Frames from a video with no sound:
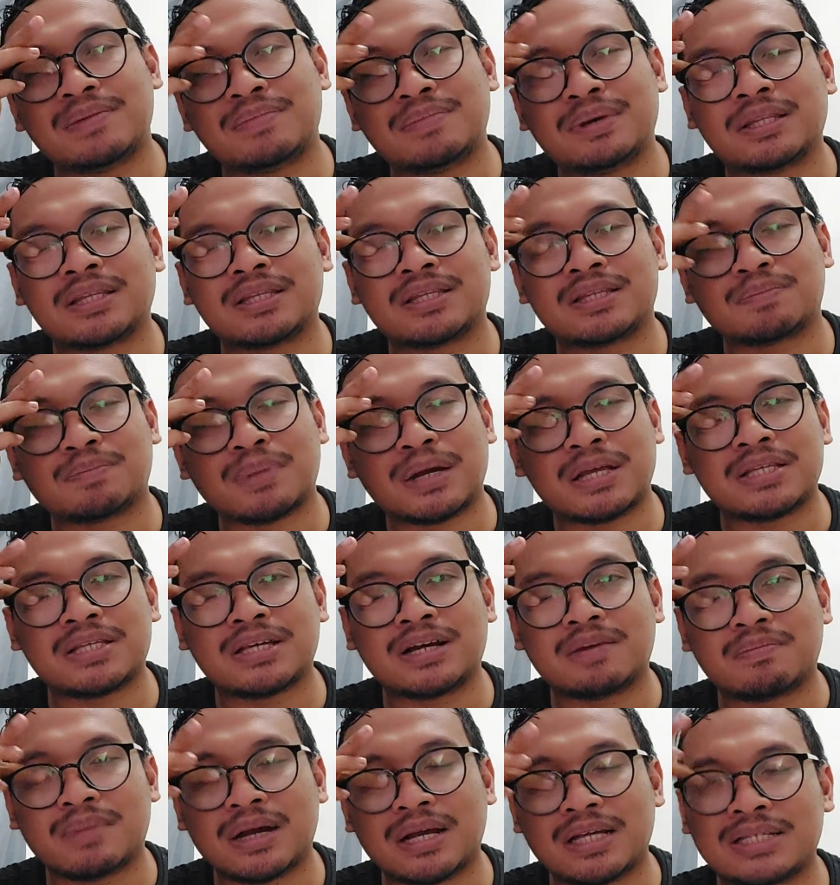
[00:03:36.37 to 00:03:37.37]
Ini berarti
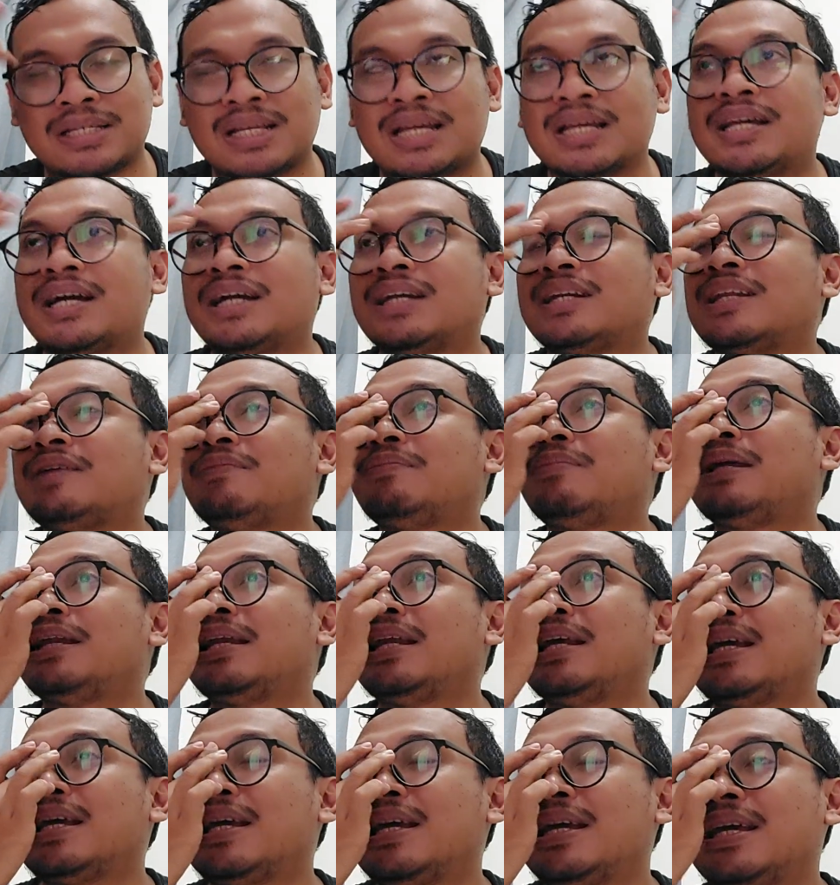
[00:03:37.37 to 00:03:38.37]
sepanjang masa yang
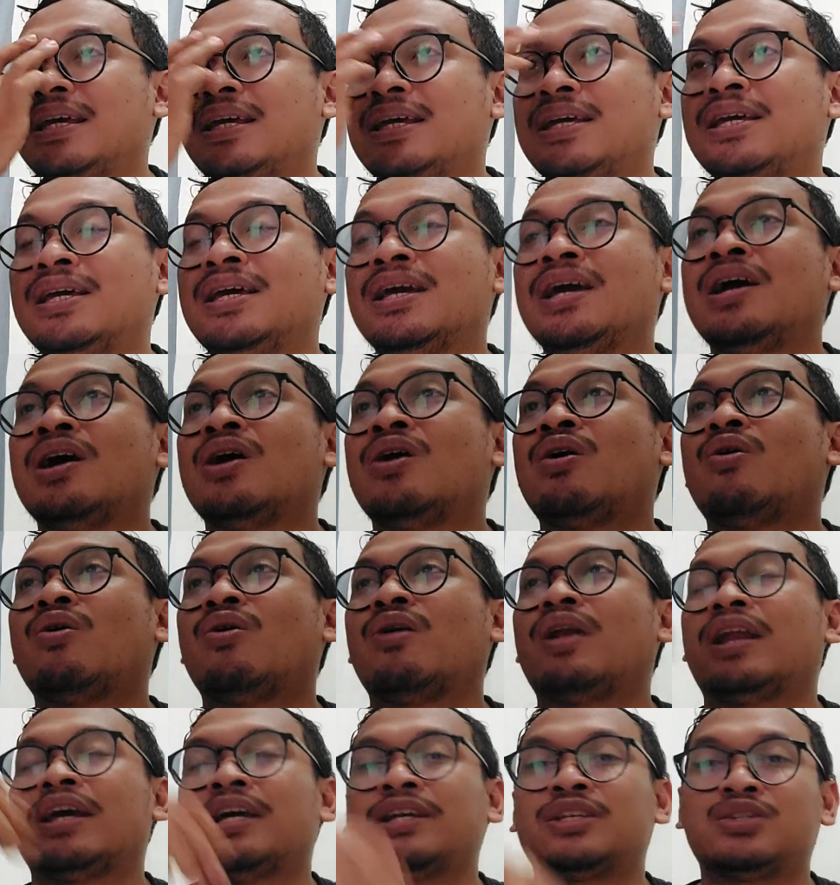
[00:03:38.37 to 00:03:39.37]
dimiliki
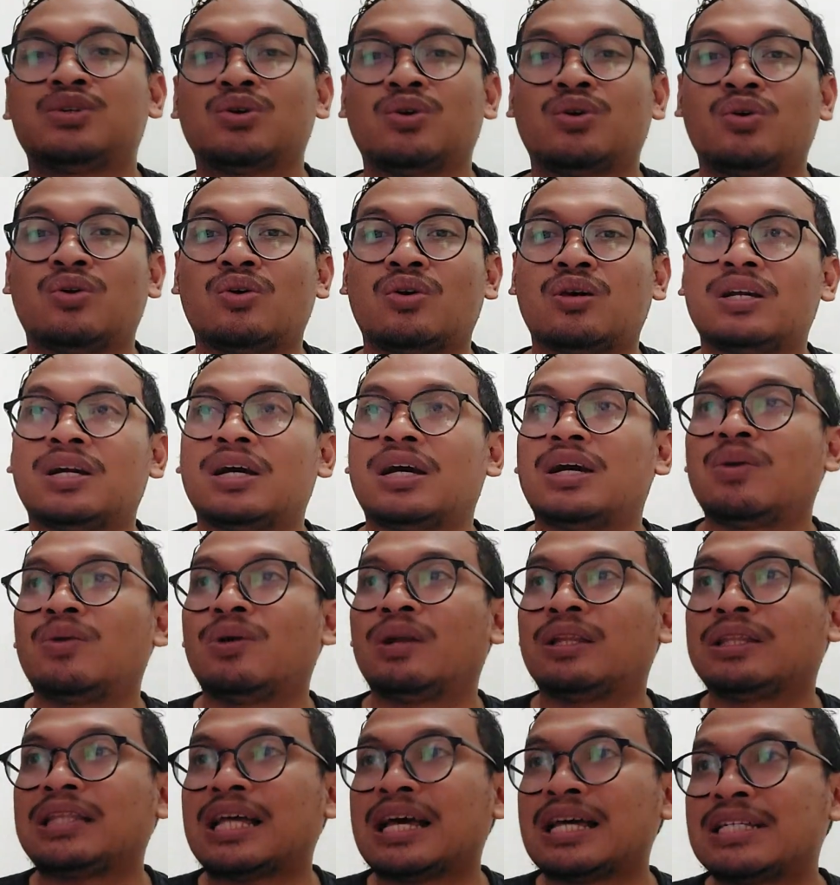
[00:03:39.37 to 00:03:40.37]
oleh Johor
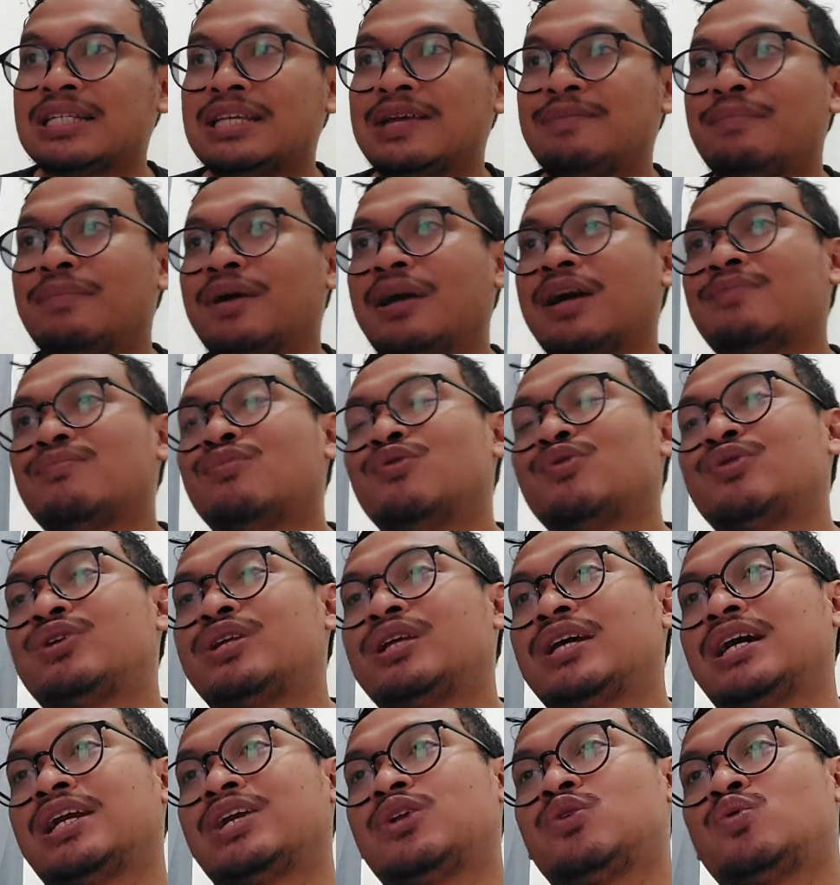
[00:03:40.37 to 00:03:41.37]
Darul Takzim.
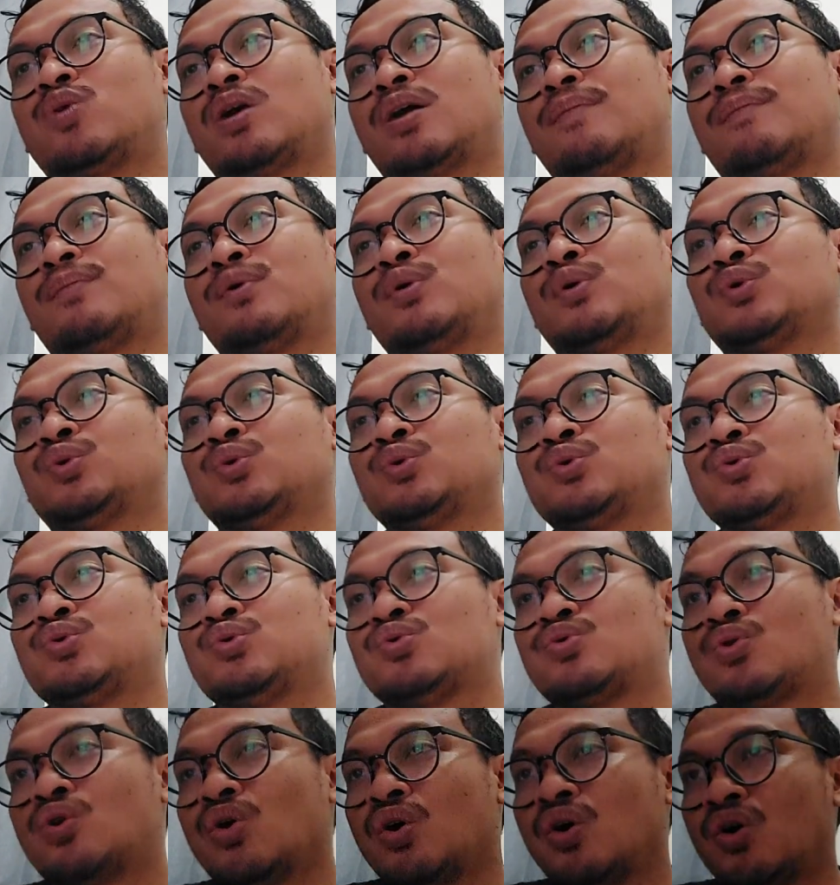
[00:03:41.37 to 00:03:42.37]
Kemudian 27
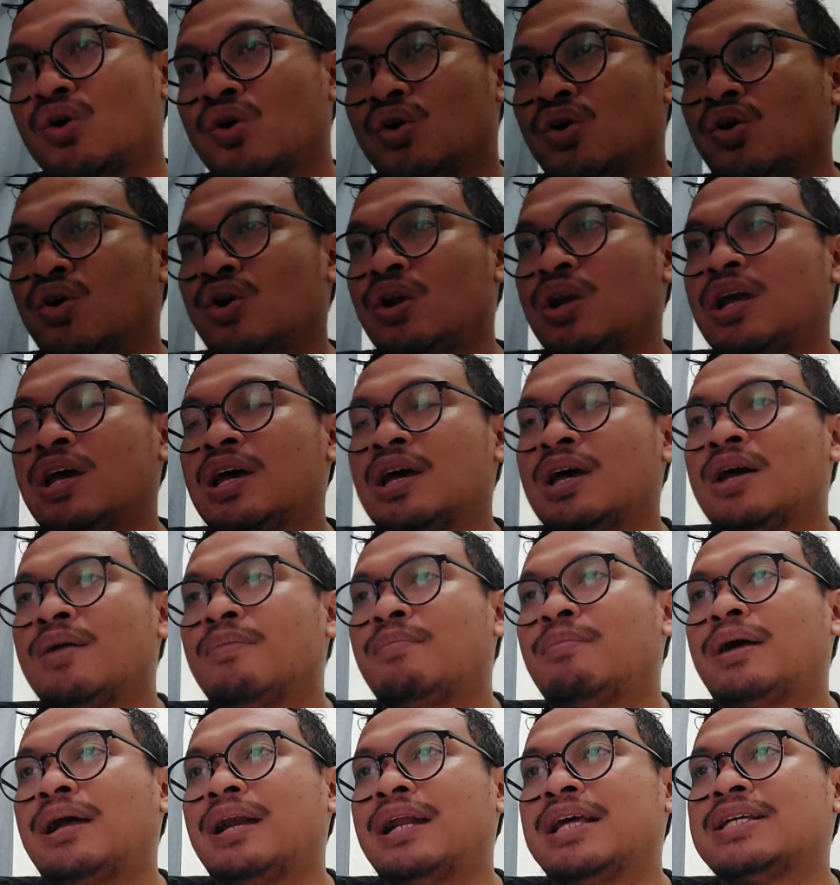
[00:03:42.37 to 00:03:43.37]
gol
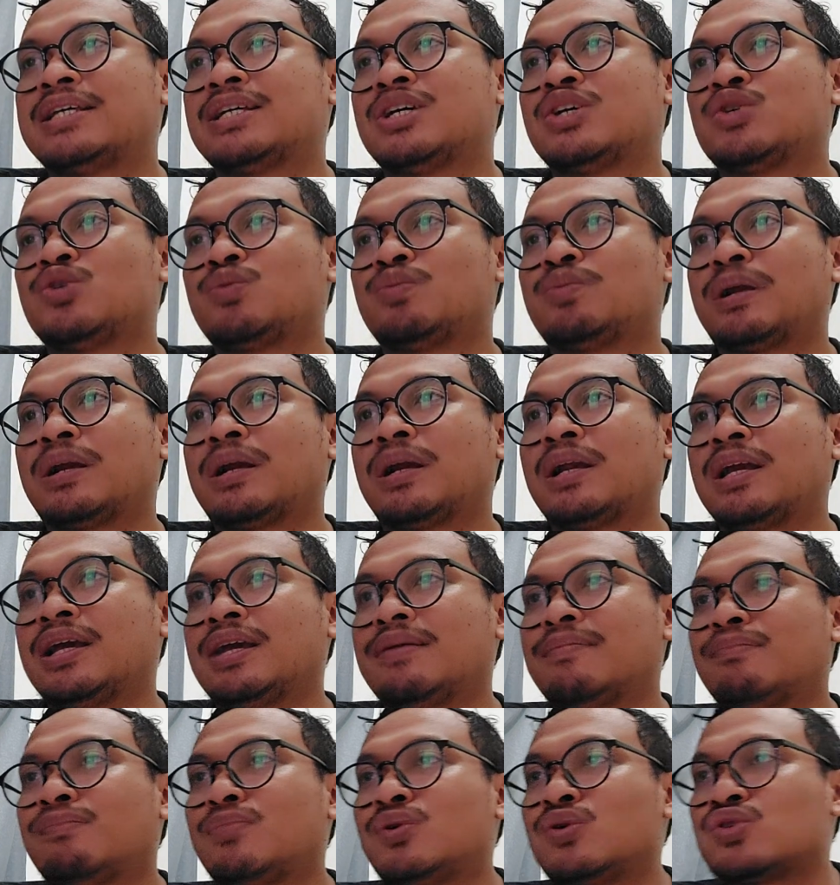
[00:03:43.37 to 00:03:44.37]
Malaysia Super League
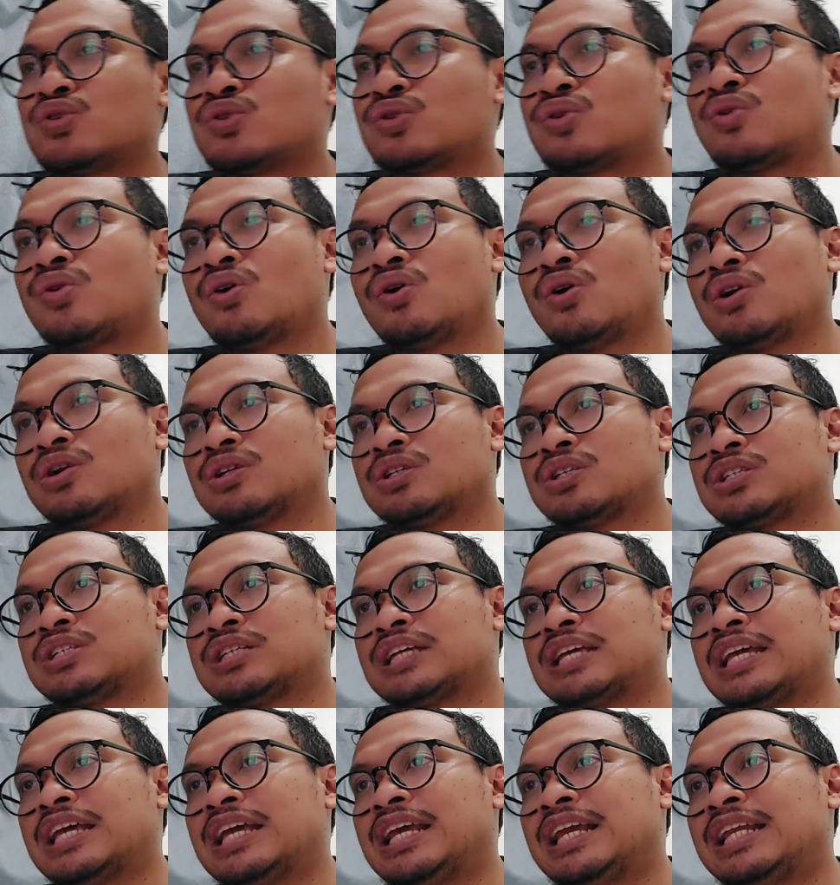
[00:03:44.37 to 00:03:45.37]
most
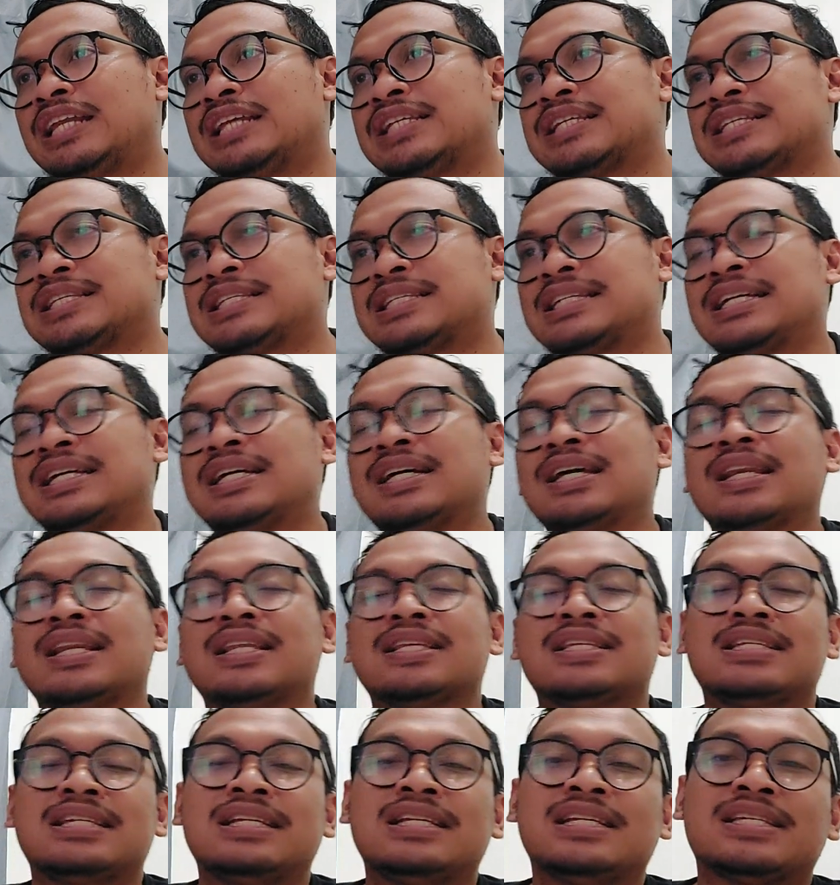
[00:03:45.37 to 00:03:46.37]
goals in single
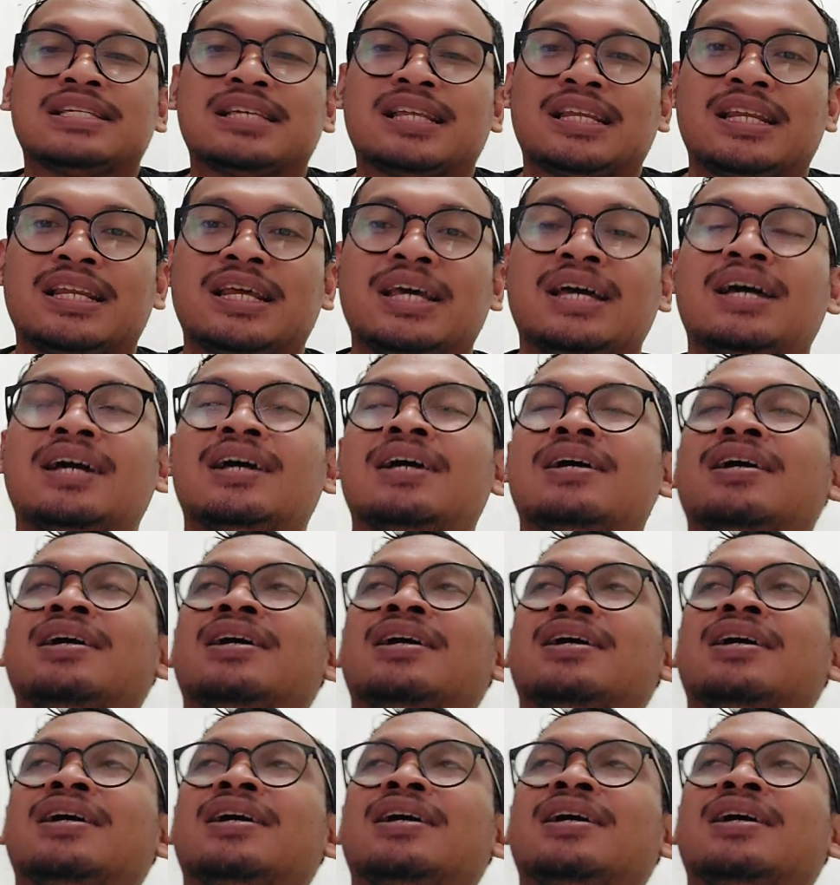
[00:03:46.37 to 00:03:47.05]
season ya.